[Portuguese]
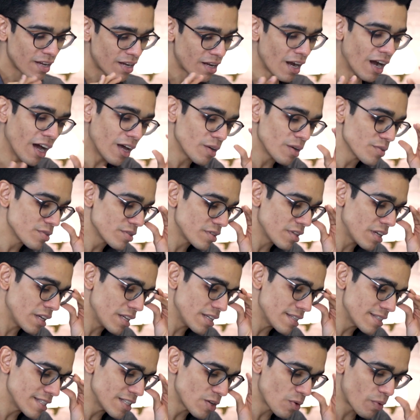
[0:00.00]
Carlos
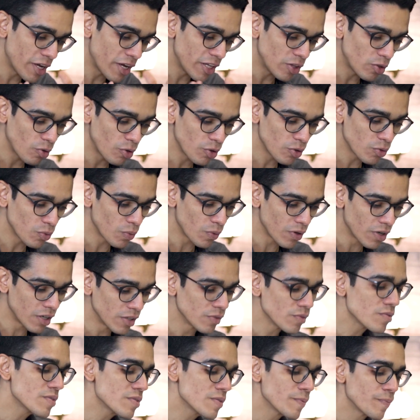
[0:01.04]
tem 58
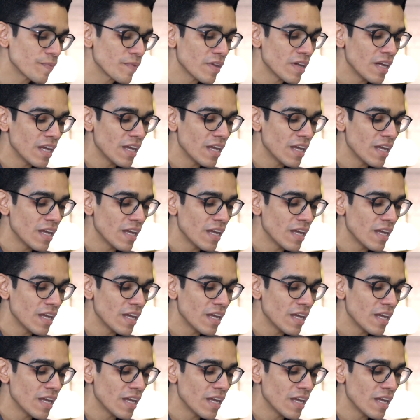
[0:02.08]
anos,